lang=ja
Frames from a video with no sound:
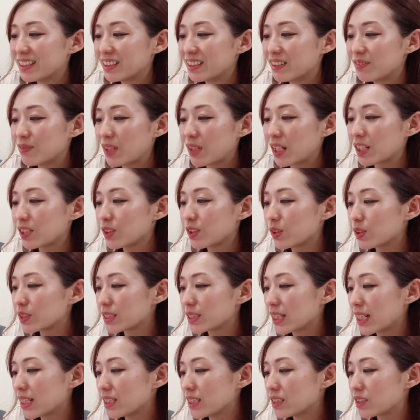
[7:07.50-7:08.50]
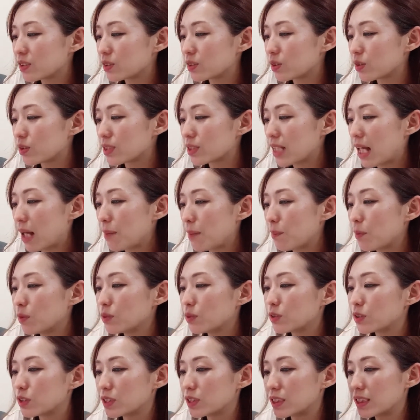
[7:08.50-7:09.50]
マグロ3種と
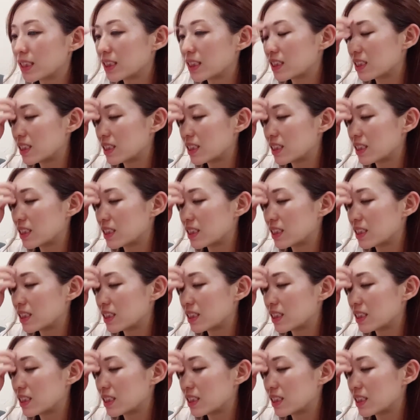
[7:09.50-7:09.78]
サーモン寿司です